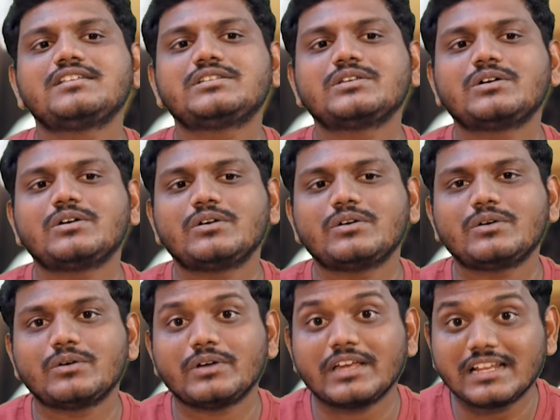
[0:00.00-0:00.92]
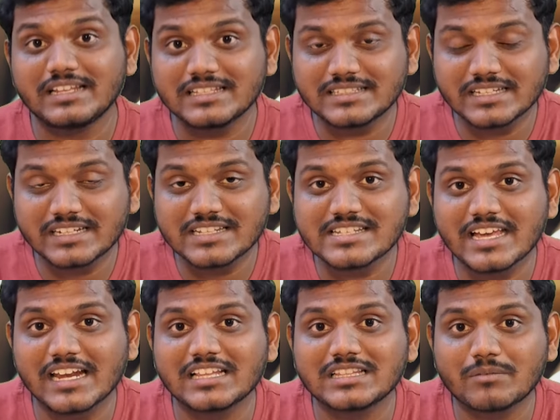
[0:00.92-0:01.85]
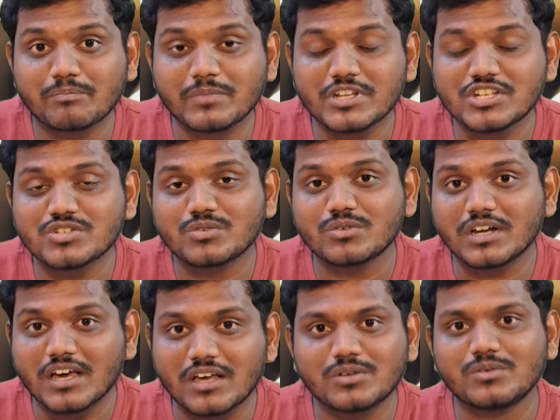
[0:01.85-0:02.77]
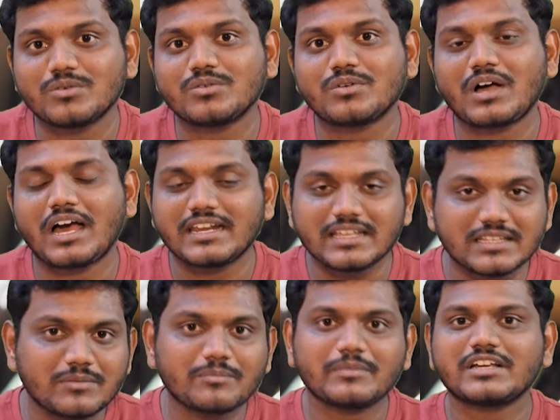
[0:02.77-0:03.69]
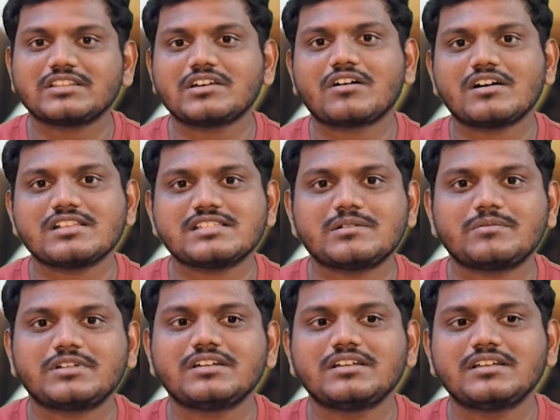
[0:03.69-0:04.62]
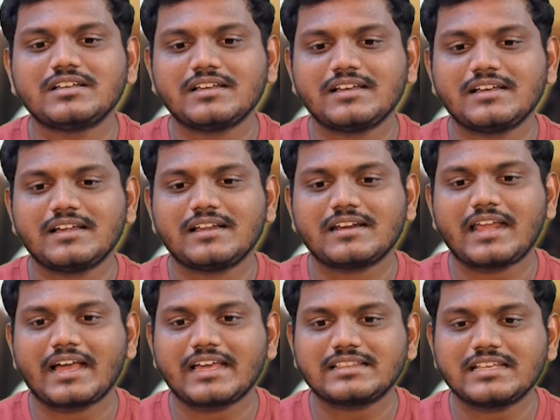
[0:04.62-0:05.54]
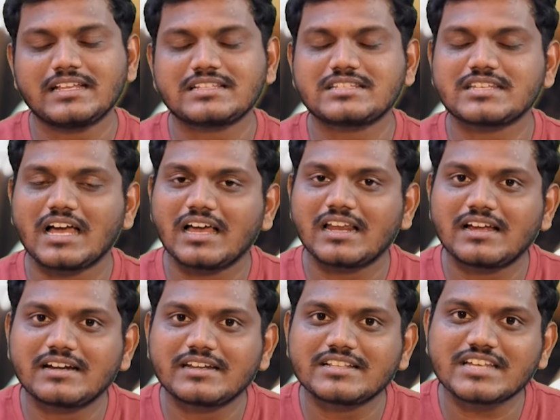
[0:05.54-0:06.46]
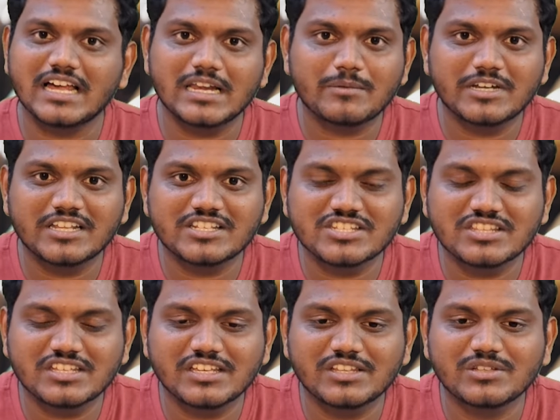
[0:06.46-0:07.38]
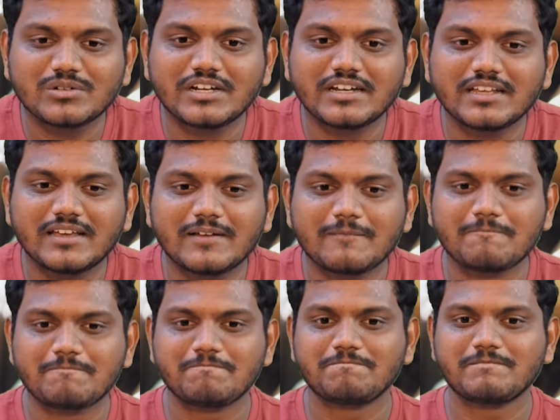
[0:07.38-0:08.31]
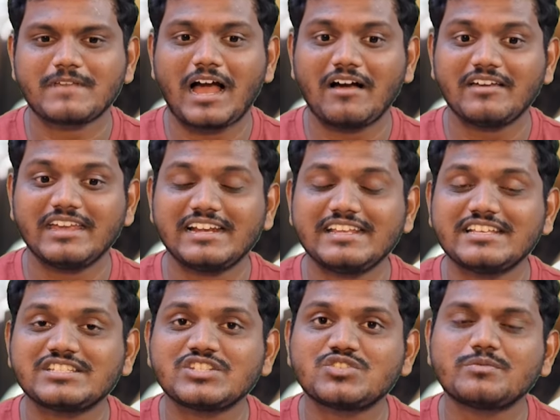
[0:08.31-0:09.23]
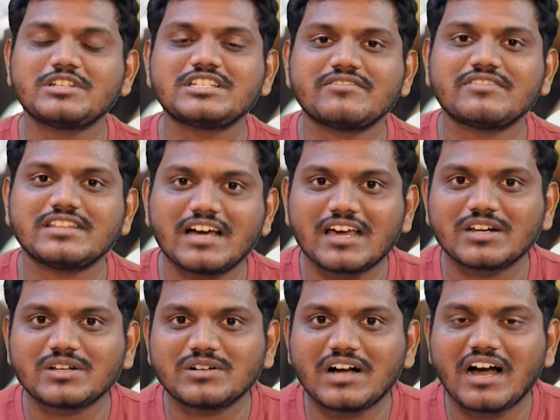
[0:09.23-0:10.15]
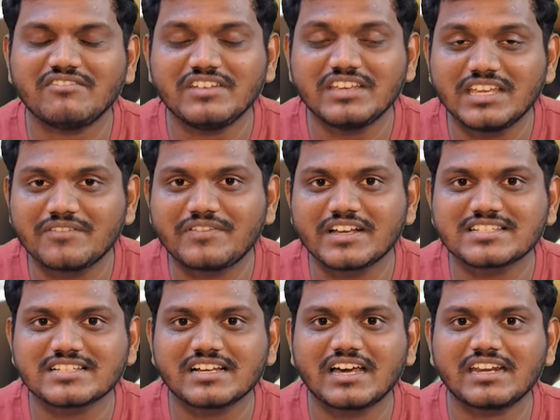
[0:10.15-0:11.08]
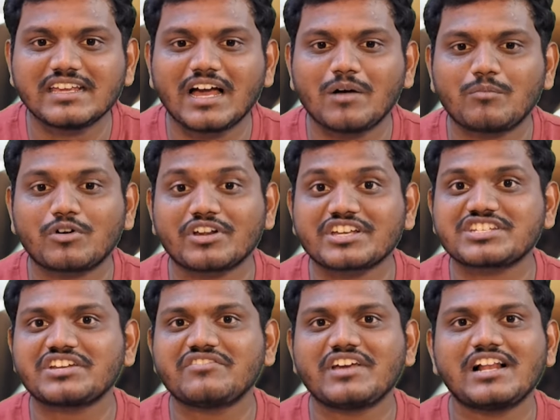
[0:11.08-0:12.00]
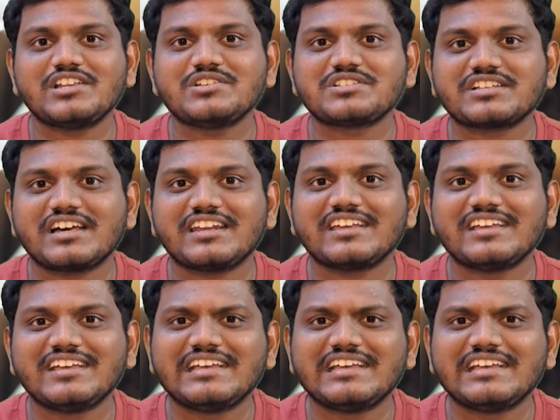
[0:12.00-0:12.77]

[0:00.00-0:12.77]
సో ఏలియన్స్ దగ్గర నుంచి ఎలా తప్పించుకున్నారు అనేది మిగతా కాన్సెప్ట్ నాకైతే చాలా అంటే చాలా బాగా నచ్చింది ఎందుకంటే ఆ ఏలియన్స్ని చూపించే విధానం ఆ విఎఫ్ఎక్స్ కానీ ఆ ప్రొడక్షన్ వాల్యూస్ కానీ